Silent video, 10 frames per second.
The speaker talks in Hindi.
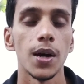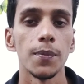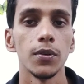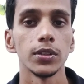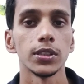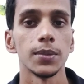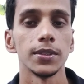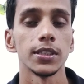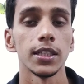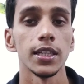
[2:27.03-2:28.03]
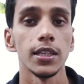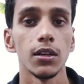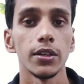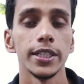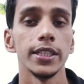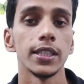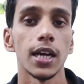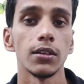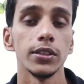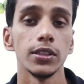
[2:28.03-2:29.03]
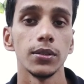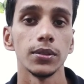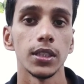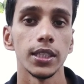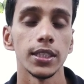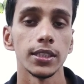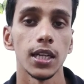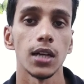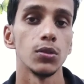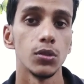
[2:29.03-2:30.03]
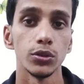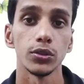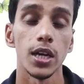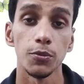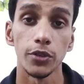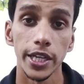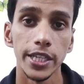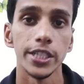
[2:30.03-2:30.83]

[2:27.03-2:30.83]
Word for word: आप लोग समझ सके ऑलरेडी कानूनी तरीके से लागू हो चुका है पूरे